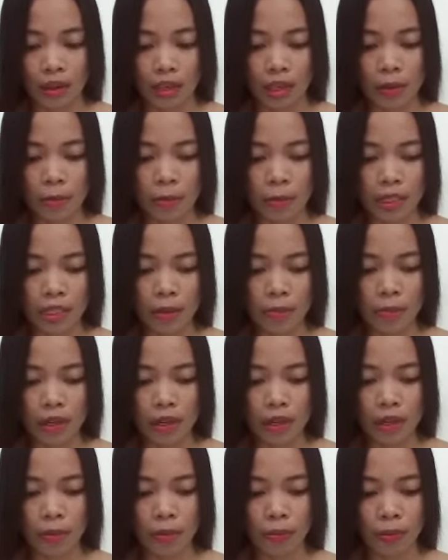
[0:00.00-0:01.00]
Ibig
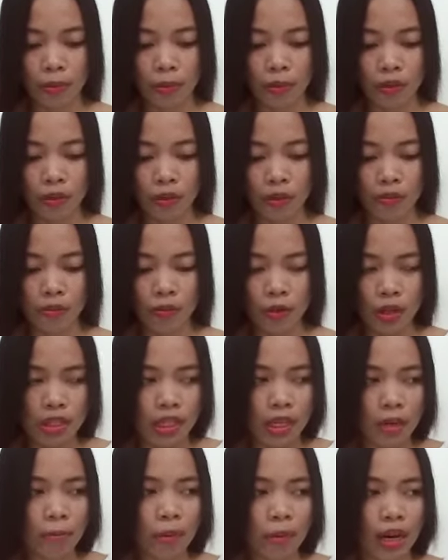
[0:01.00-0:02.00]
sabihin po nun, of course,
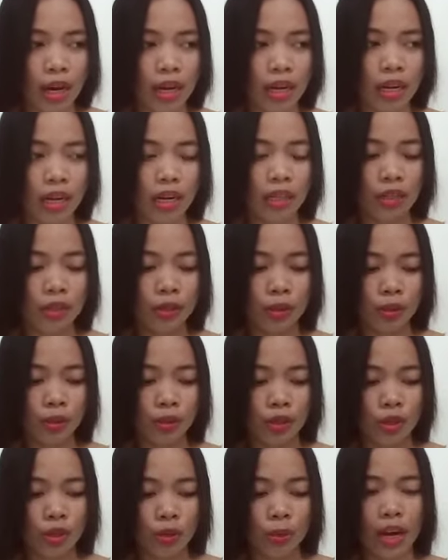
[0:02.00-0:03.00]
ang mga anak ng
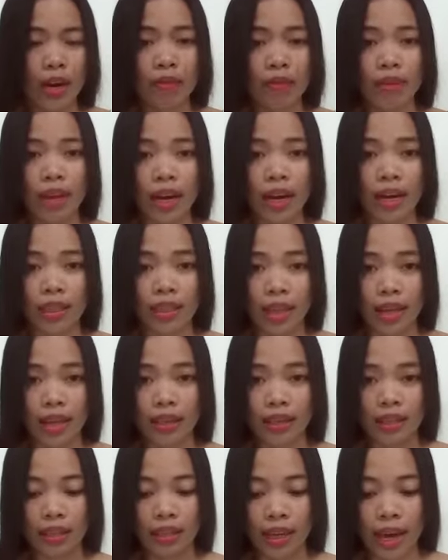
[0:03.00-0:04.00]
Diyos, we have the
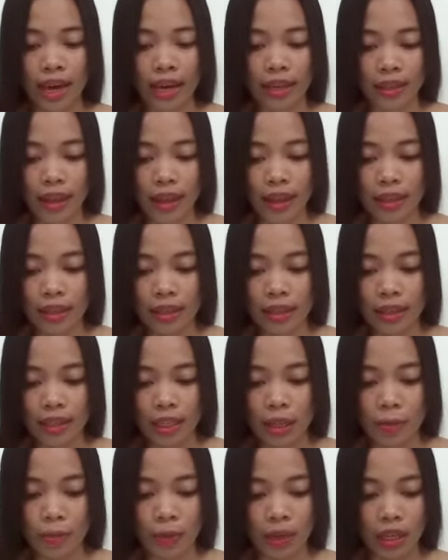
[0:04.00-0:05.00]
identity, identity
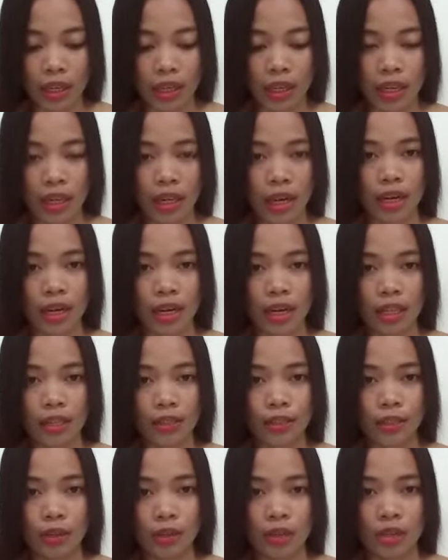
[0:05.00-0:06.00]
na pagiging anak ng
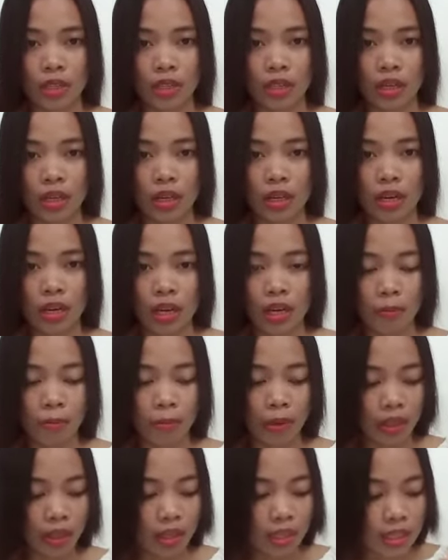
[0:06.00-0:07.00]
Diyos.
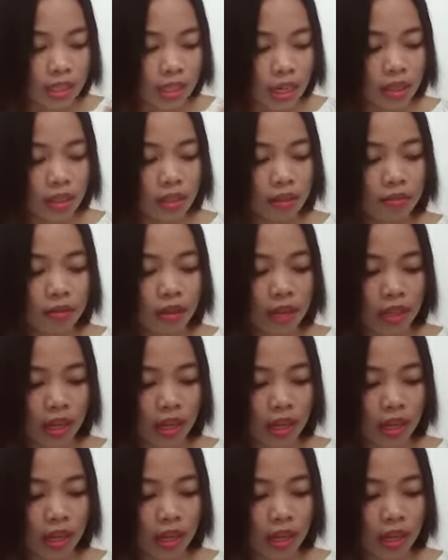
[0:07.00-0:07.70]
But inside of that